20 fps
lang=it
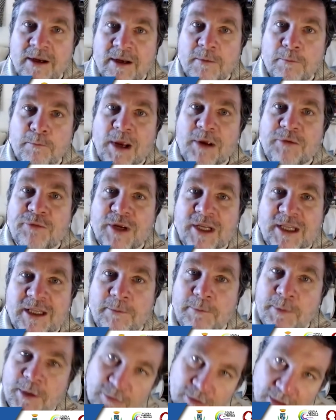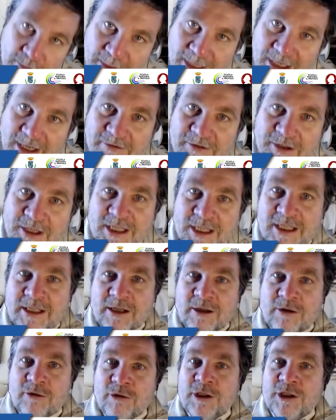perfetta per una bella
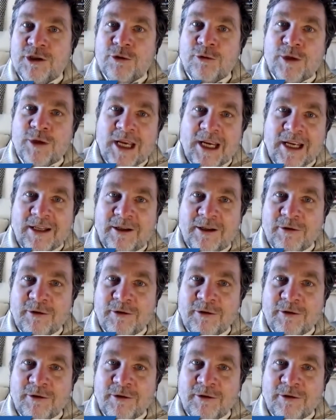visita con gli studenti,